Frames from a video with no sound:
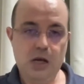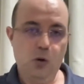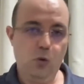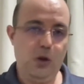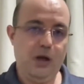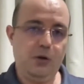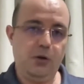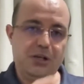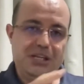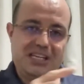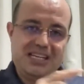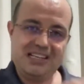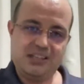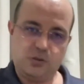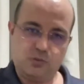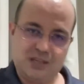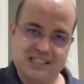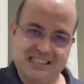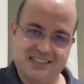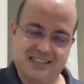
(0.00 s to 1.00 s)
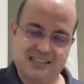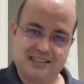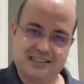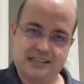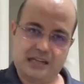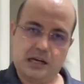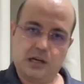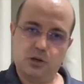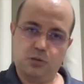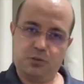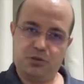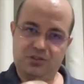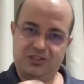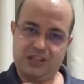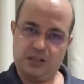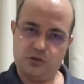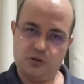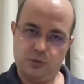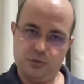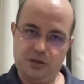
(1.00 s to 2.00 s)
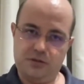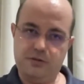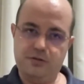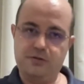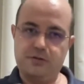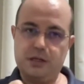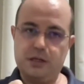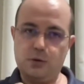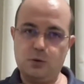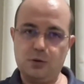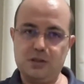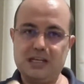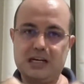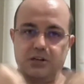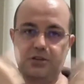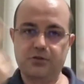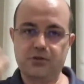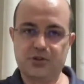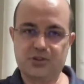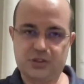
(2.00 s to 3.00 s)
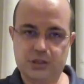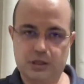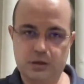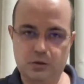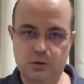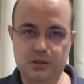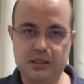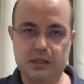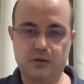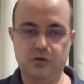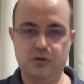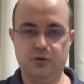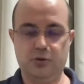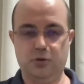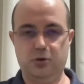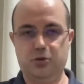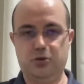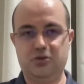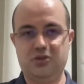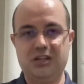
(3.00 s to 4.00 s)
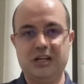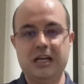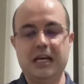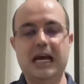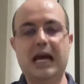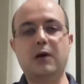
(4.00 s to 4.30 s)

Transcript: O egoísmo é necessário para você sobreviver, cuidar de você e cuidar dos outros.